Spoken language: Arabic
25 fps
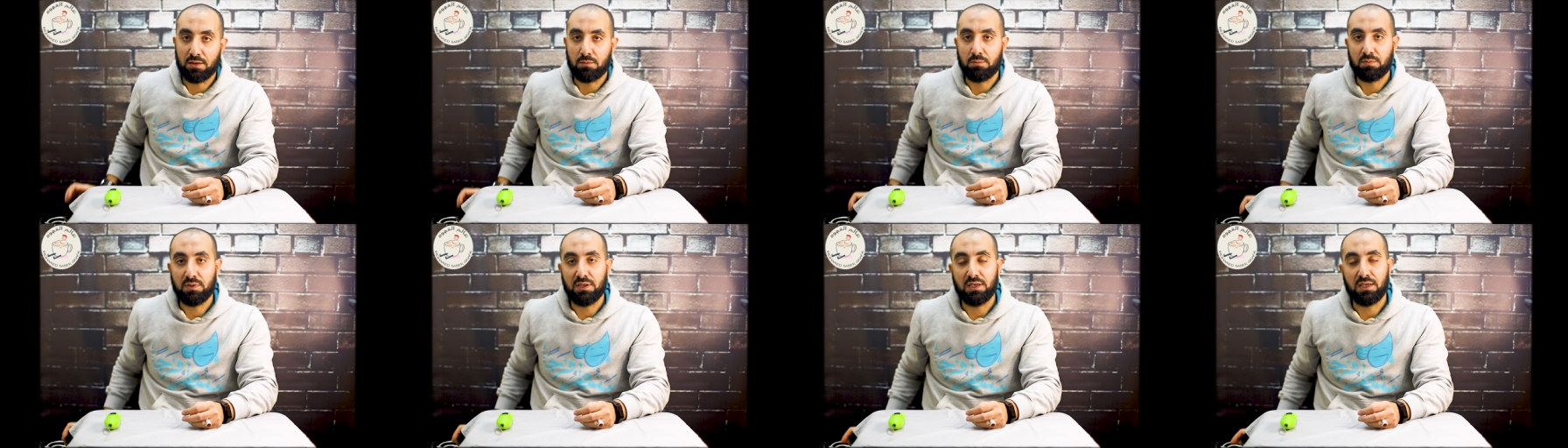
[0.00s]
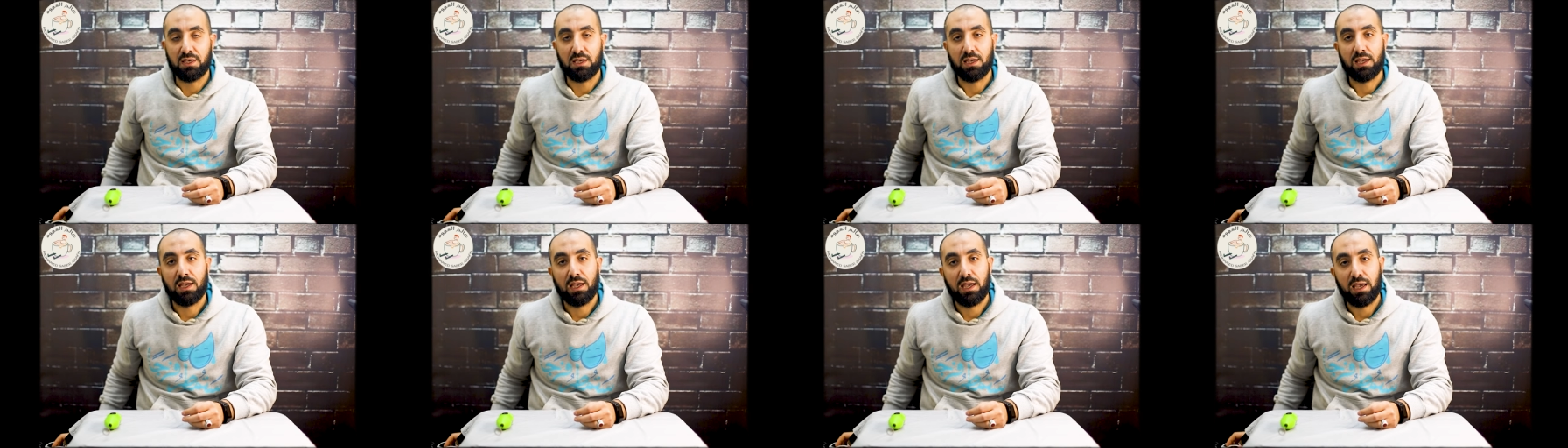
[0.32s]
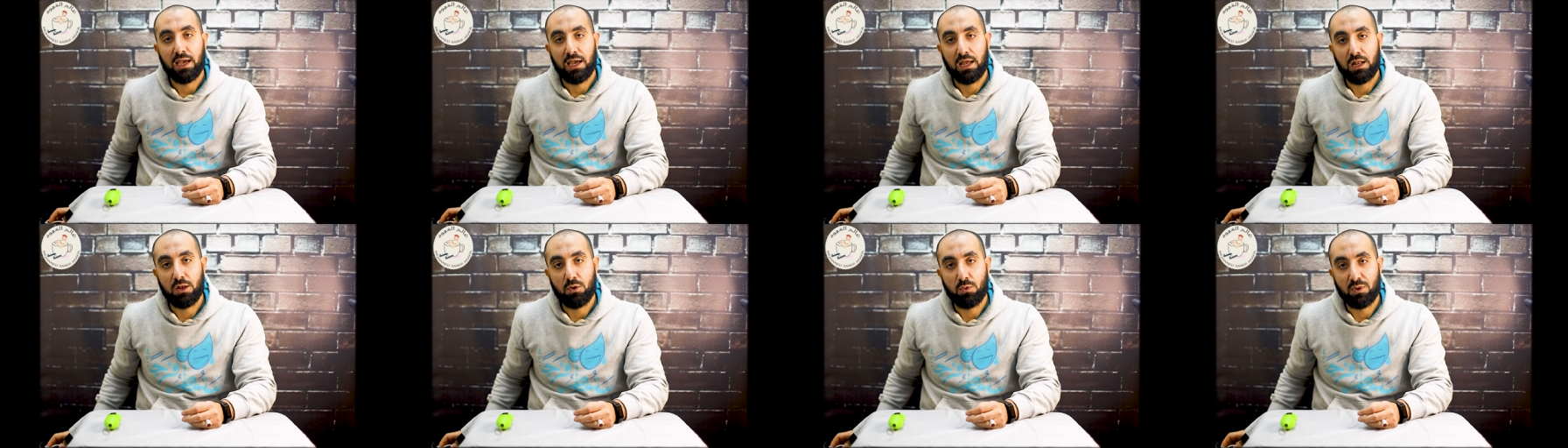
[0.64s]

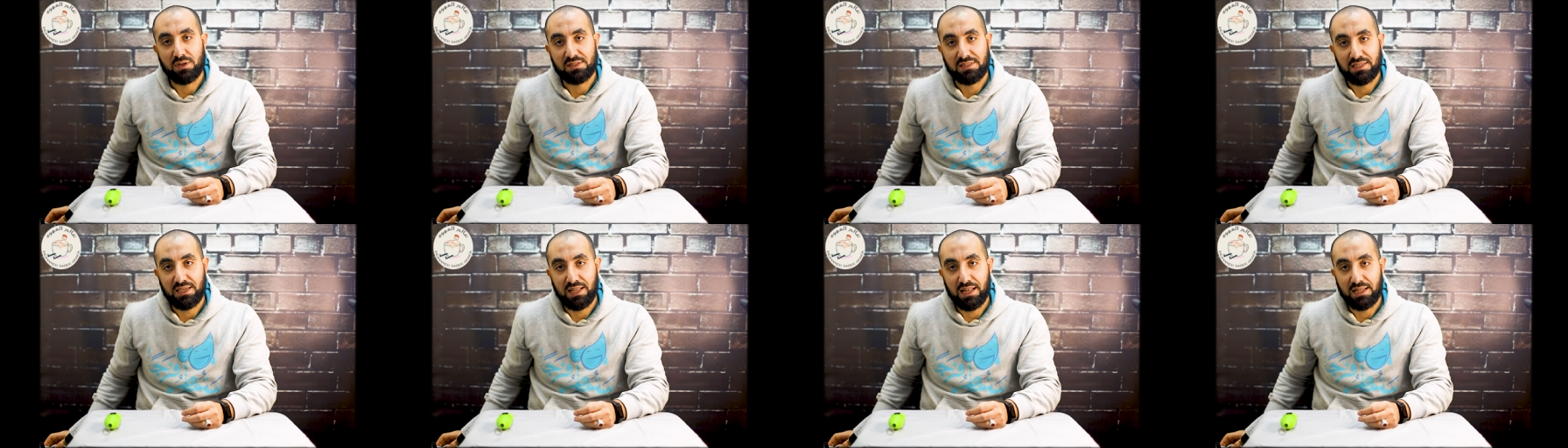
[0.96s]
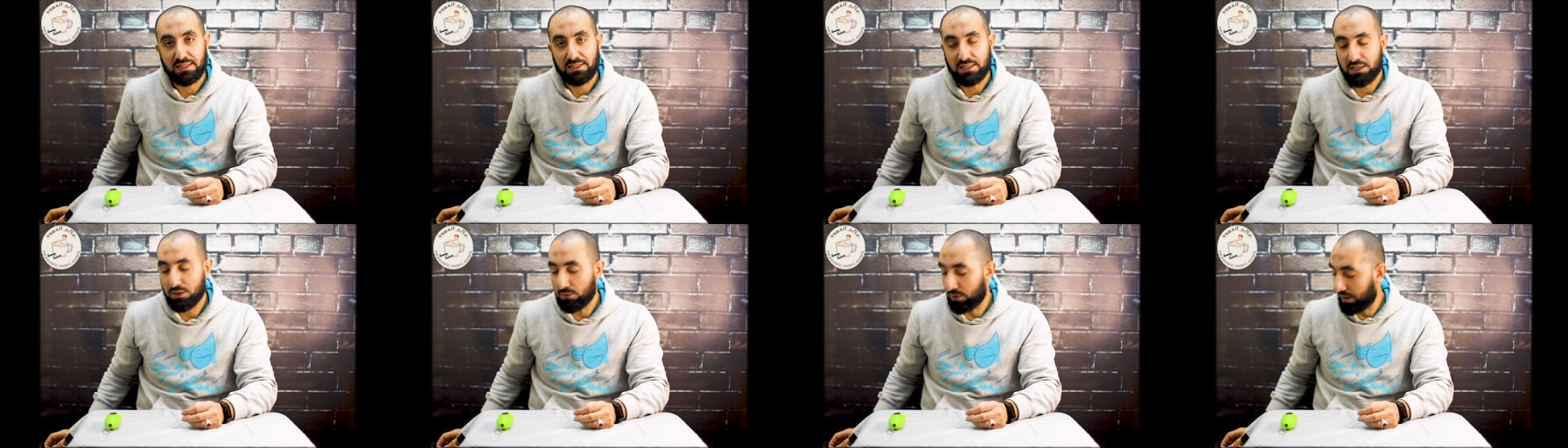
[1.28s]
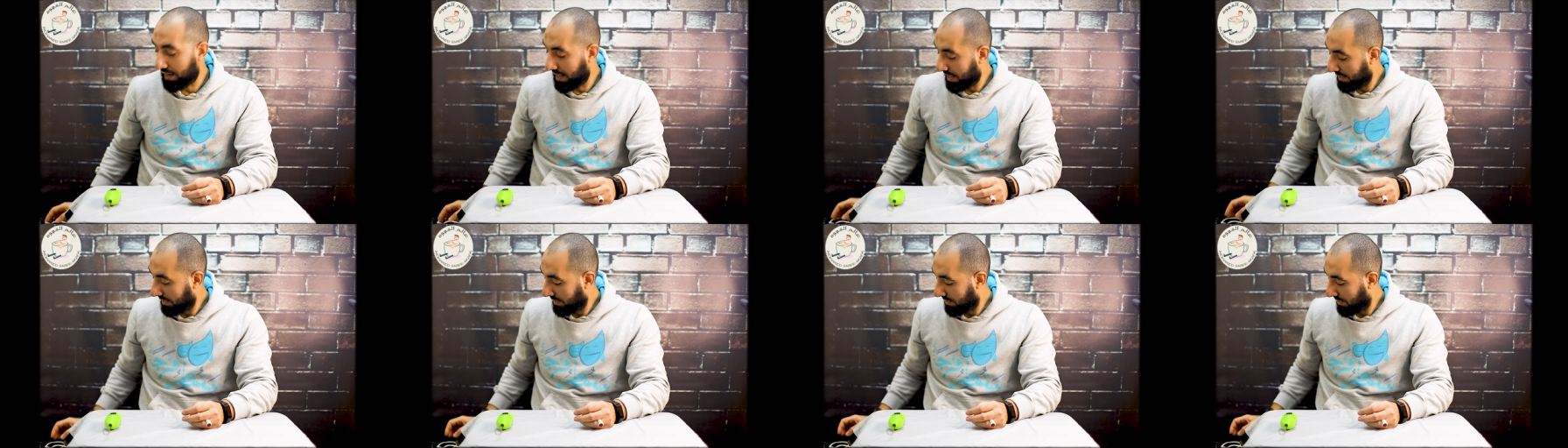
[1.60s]
بالوسيله دي
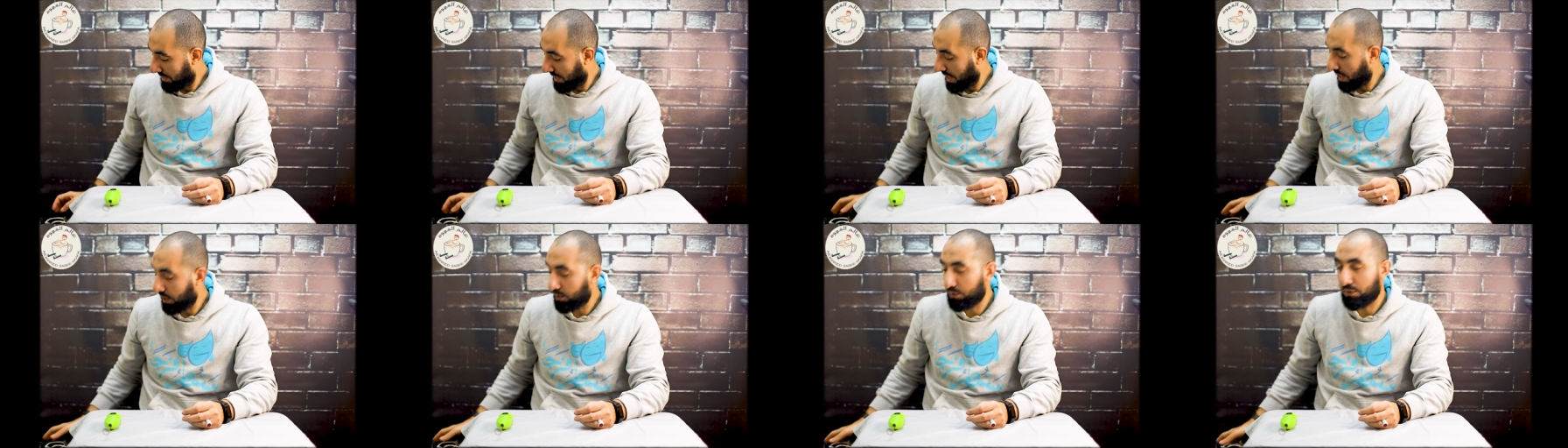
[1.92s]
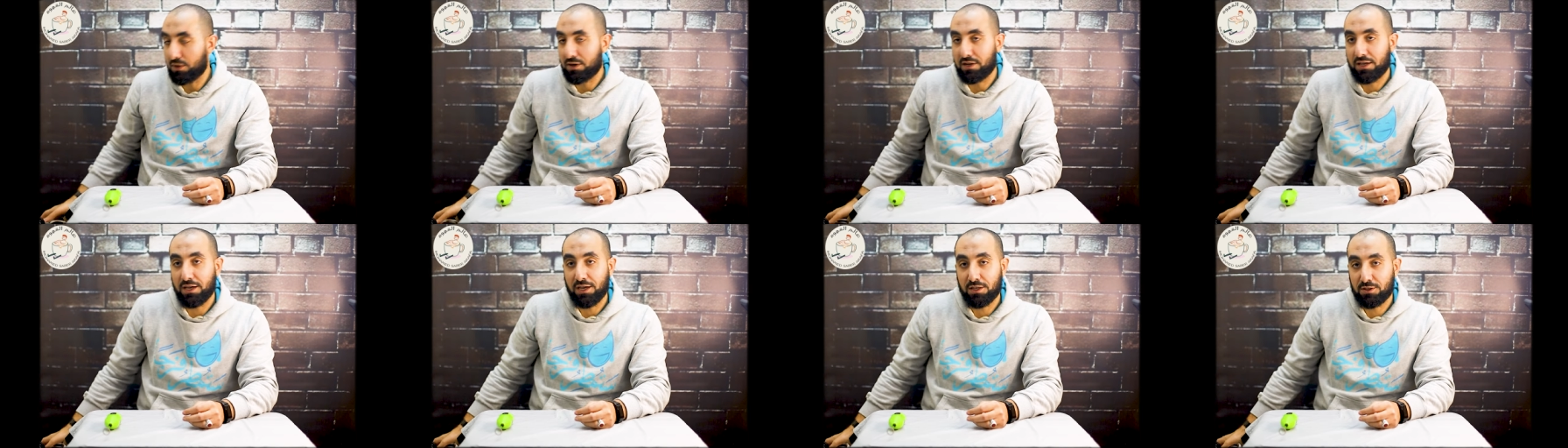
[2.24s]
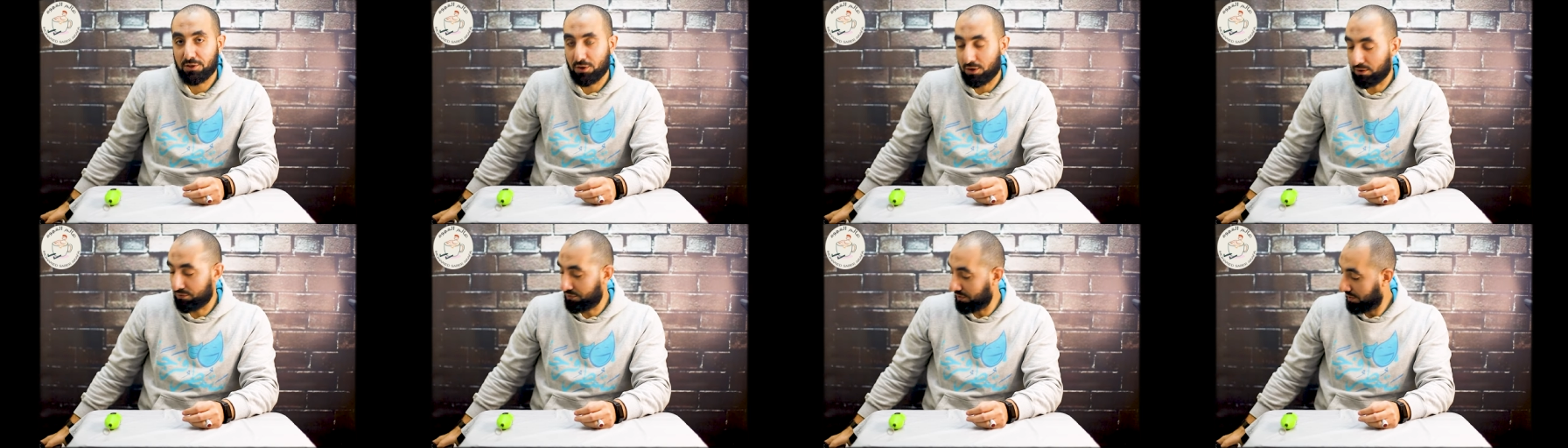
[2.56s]
ولكن اكثر
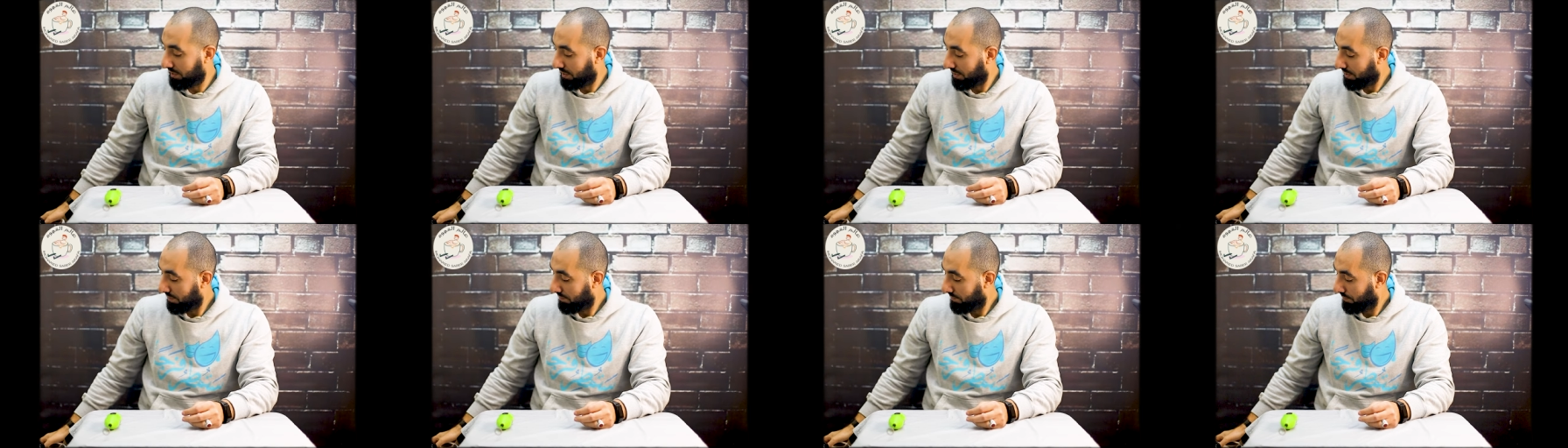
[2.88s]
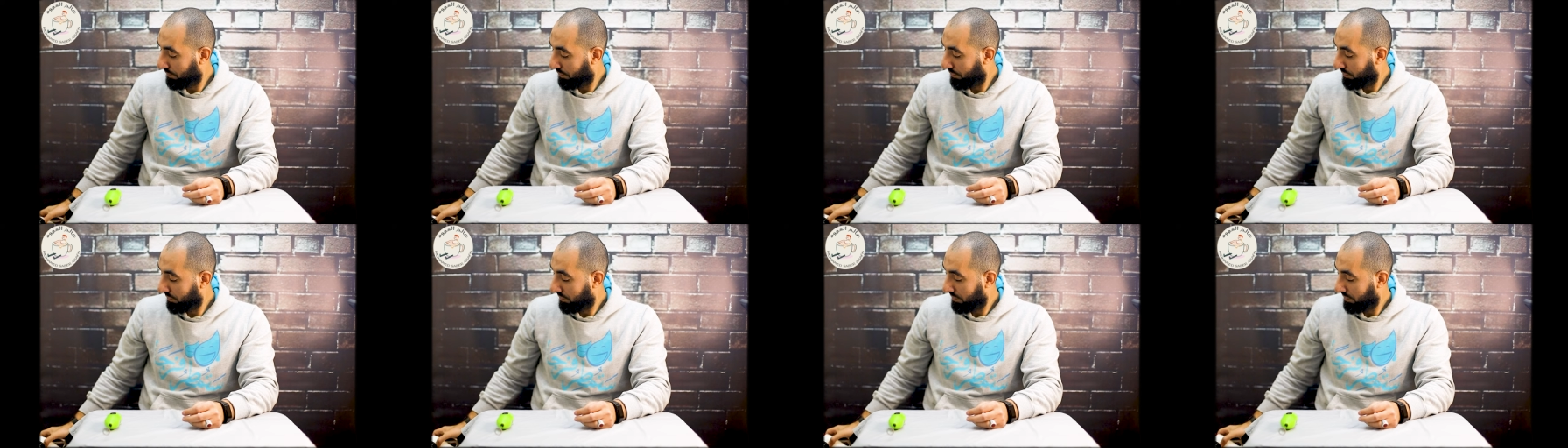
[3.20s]
احترافيه